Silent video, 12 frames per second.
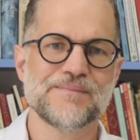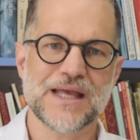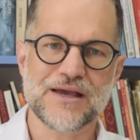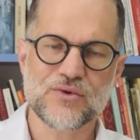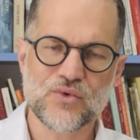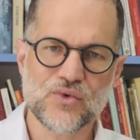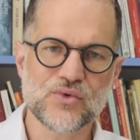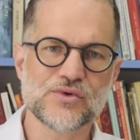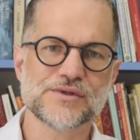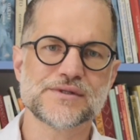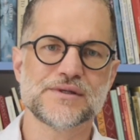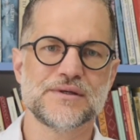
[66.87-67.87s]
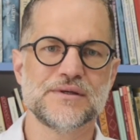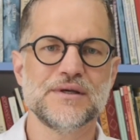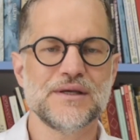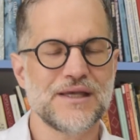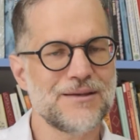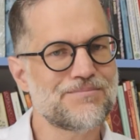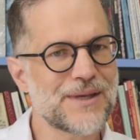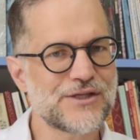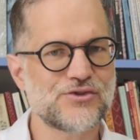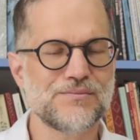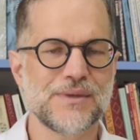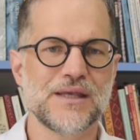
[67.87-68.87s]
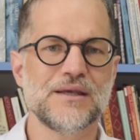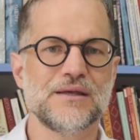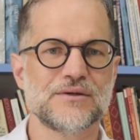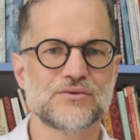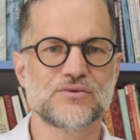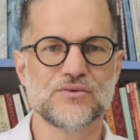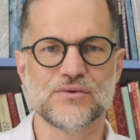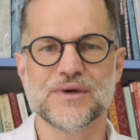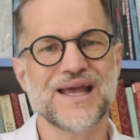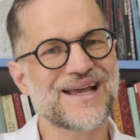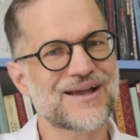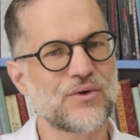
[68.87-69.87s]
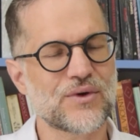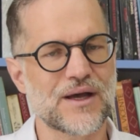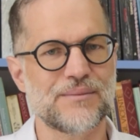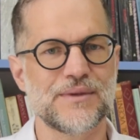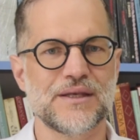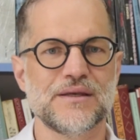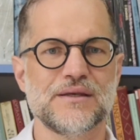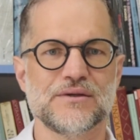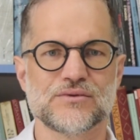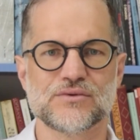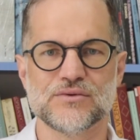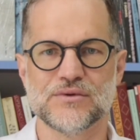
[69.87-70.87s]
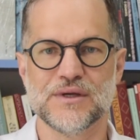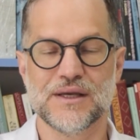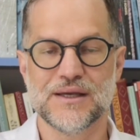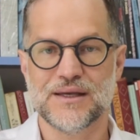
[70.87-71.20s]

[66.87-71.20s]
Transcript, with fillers: Recusa, impedimento, recalcamento,